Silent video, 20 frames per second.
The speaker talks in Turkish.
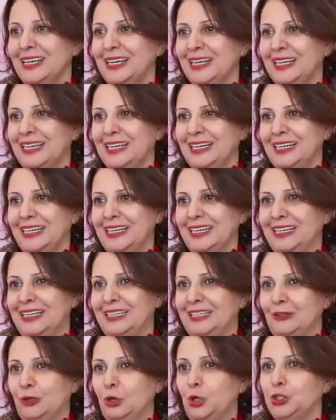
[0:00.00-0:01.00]

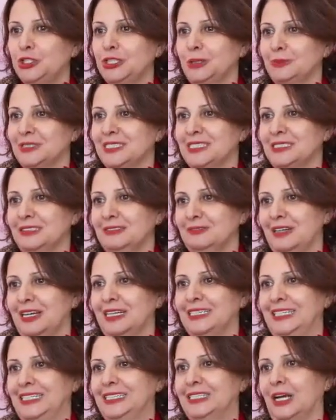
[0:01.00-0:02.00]
e, hocamızın
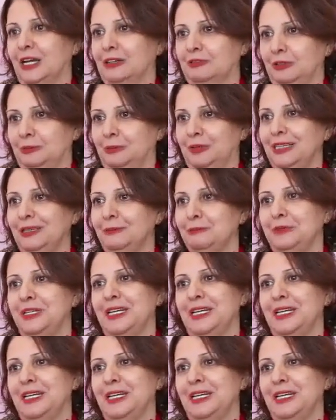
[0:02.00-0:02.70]
verdiği takvimi